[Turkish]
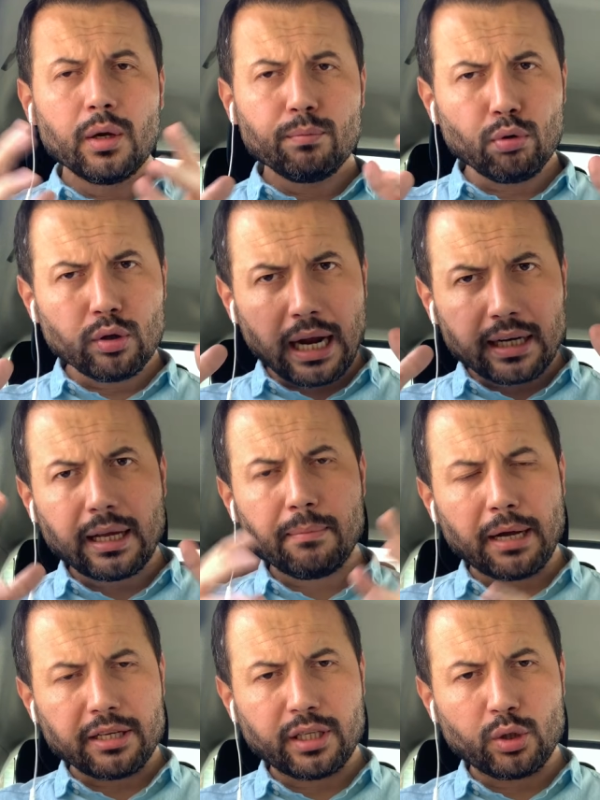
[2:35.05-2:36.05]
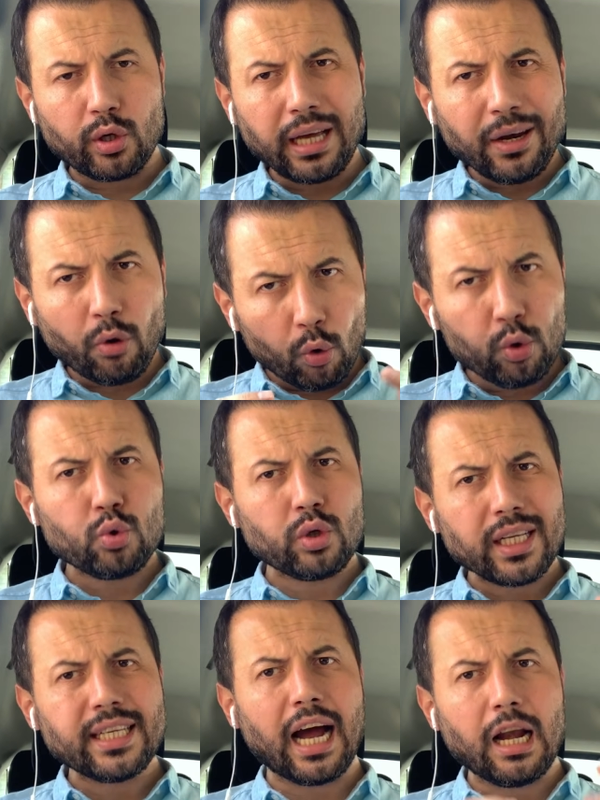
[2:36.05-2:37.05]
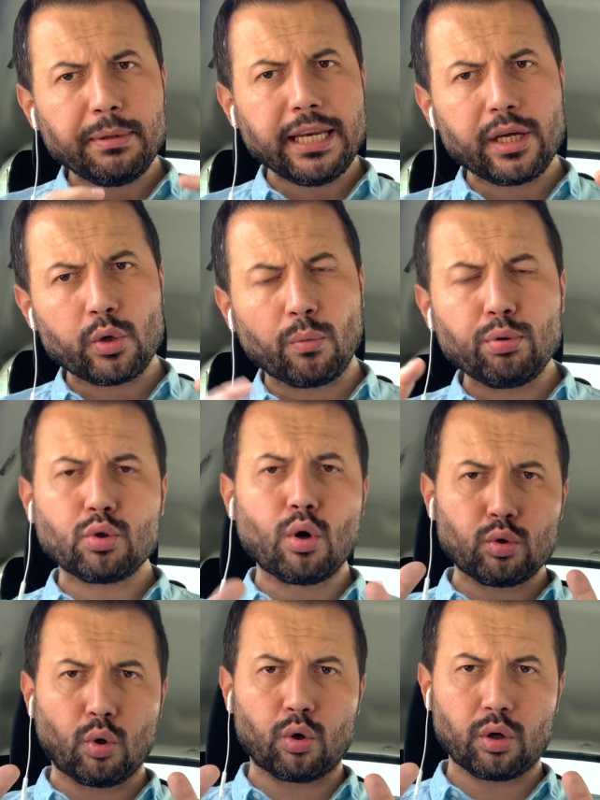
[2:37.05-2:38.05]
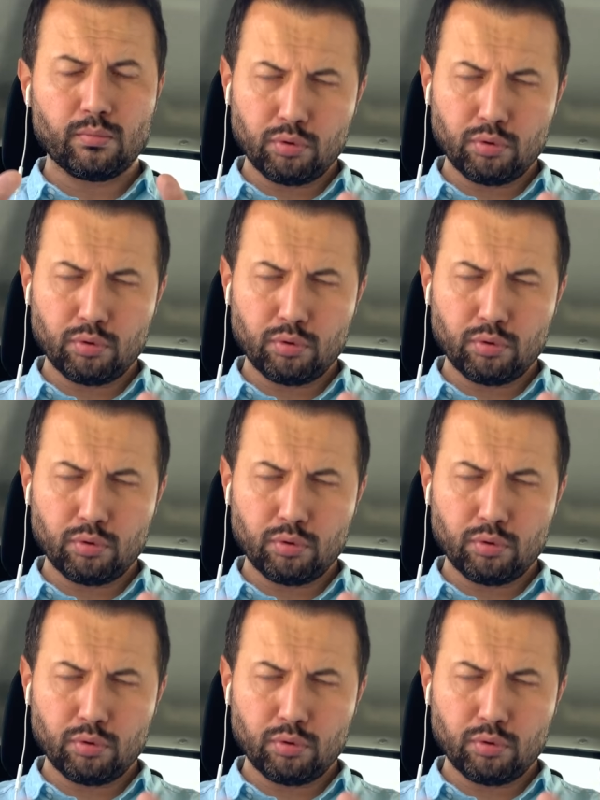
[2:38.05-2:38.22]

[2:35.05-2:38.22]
Bunlardan bahsediyor. Yani oyuncuların kalbine giriyor. Bu çok doğru.